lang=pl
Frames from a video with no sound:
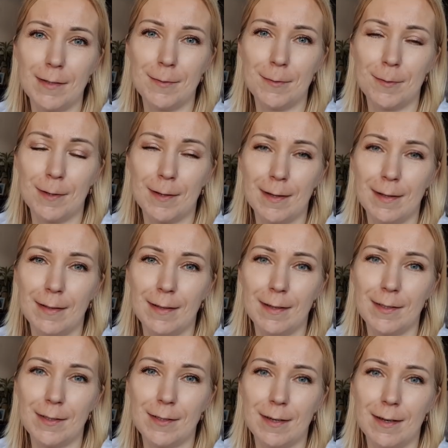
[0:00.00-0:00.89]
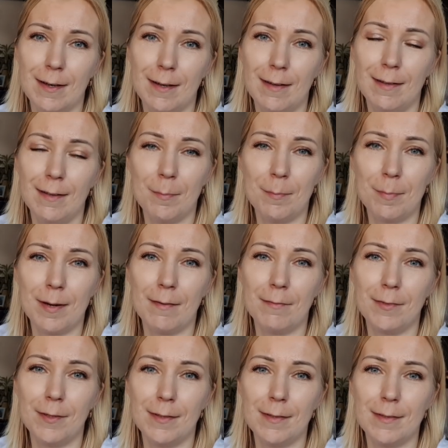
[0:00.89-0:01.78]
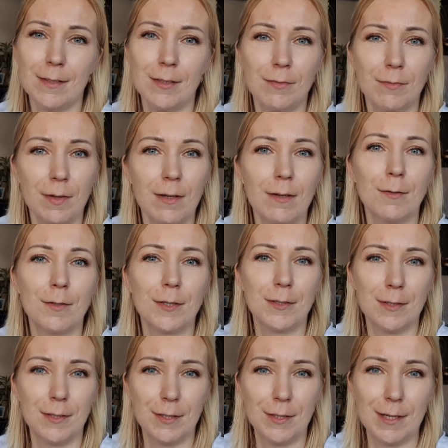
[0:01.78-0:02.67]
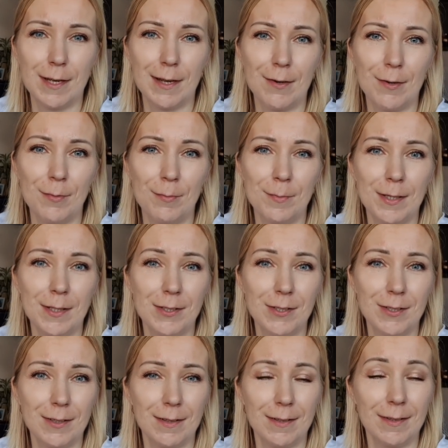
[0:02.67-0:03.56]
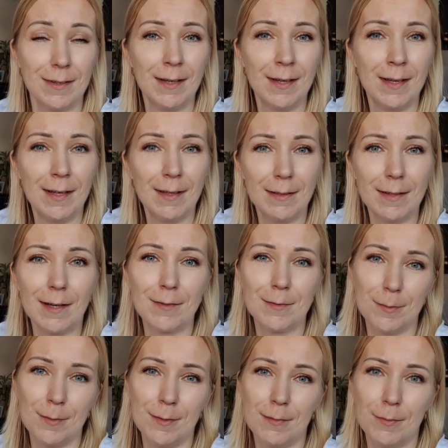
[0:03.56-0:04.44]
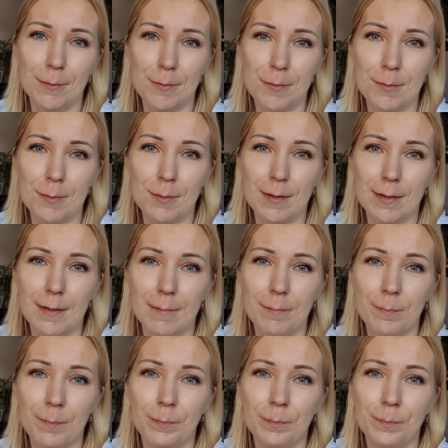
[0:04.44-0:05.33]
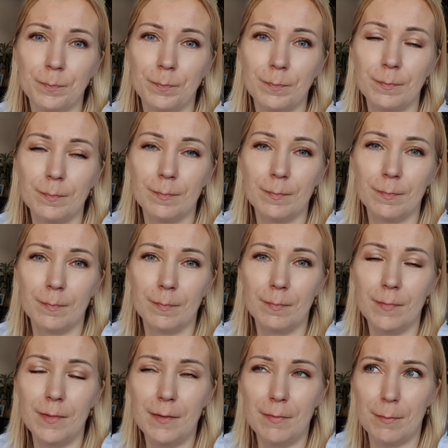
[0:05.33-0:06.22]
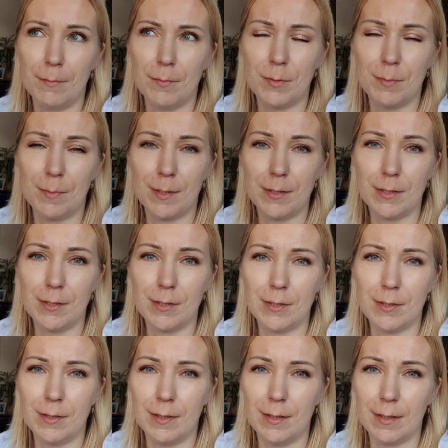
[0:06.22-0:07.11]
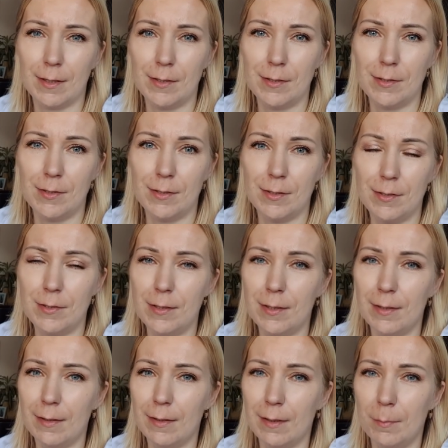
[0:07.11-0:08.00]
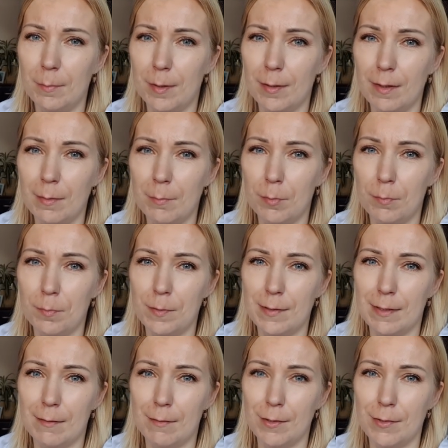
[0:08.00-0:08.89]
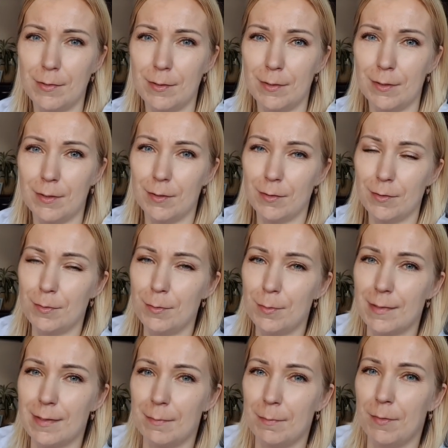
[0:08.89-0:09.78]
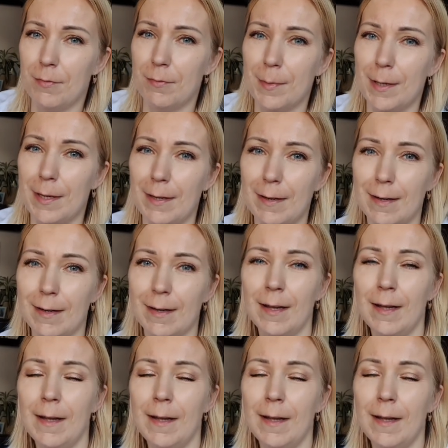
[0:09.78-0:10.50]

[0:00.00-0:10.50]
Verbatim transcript: córka, także naprawdę jesteś wielką szczęściarą mieć e, tak cudowną córkę. Mm, nie wiem, czy masz jeszcze jakieś dzieci, ale chyba nie, bo pisałaś tylko o córce mi w mailach.